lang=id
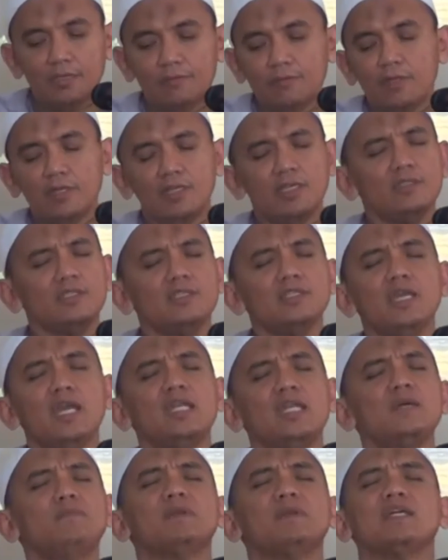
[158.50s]
Akhirnya
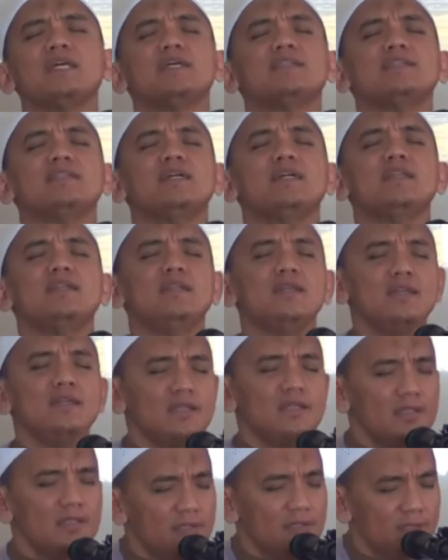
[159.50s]
tidak ada perkataan
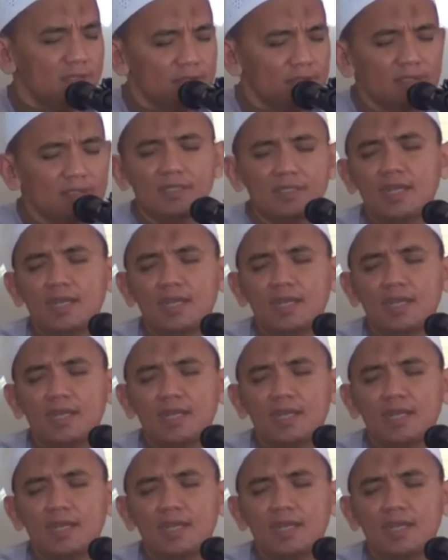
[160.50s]
dengki,